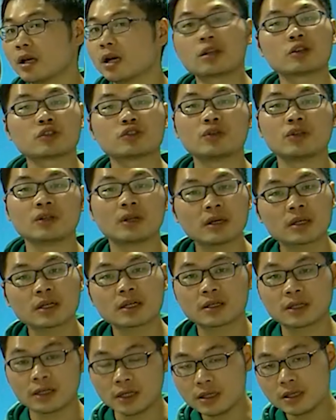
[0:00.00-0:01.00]
杨老师觉得
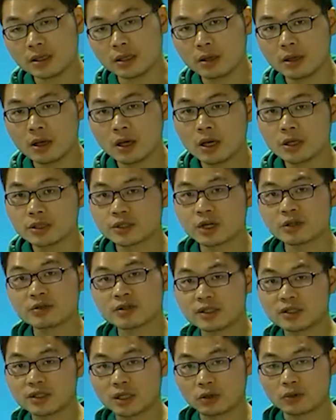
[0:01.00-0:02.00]
可以，只要
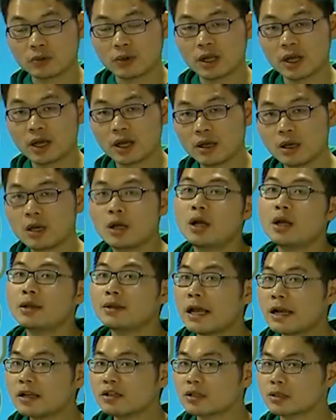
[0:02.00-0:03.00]
你写对了。
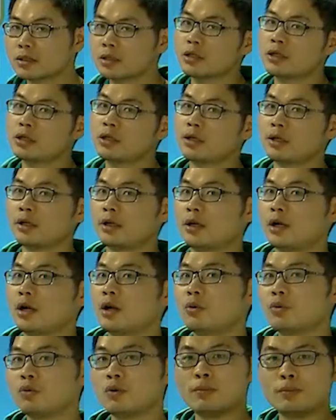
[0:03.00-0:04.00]
但是
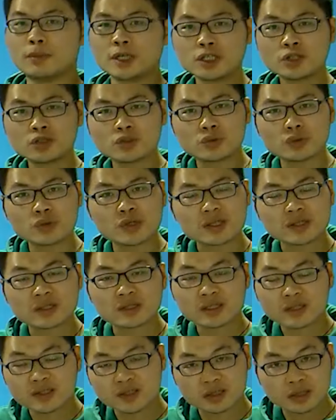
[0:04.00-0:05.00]
我们学
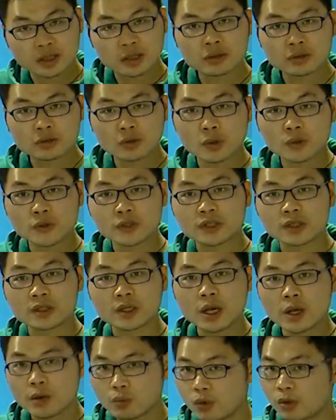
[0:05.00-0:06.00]
习了新东
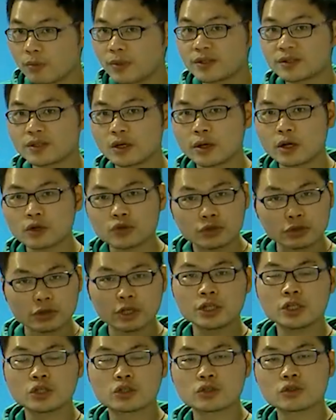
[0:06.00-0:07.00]
西，我们就要
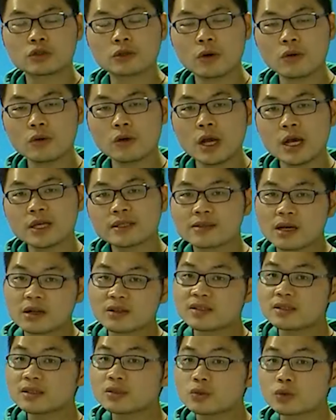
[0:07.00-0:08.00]
学以致用，
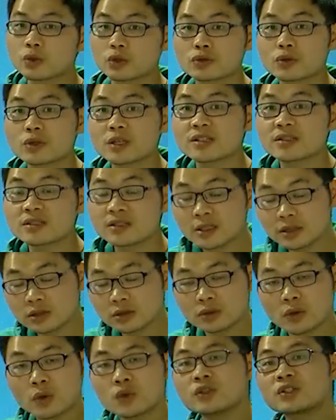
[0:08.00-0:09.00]
将所学的
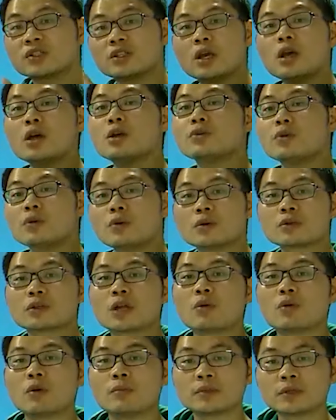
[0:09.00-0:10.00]
新东西运用
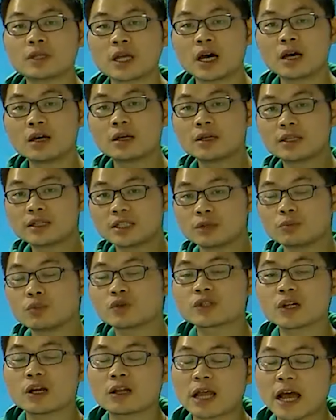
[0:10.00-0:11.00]
到我们的题
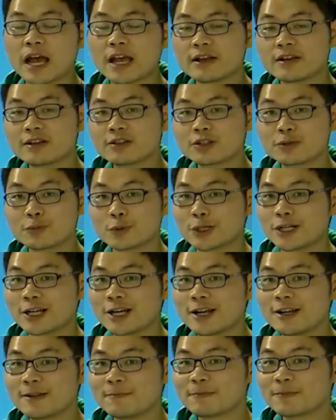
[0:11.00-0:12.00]
目上来，是不
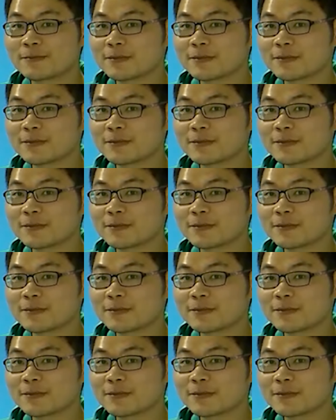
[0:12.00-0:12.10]
是？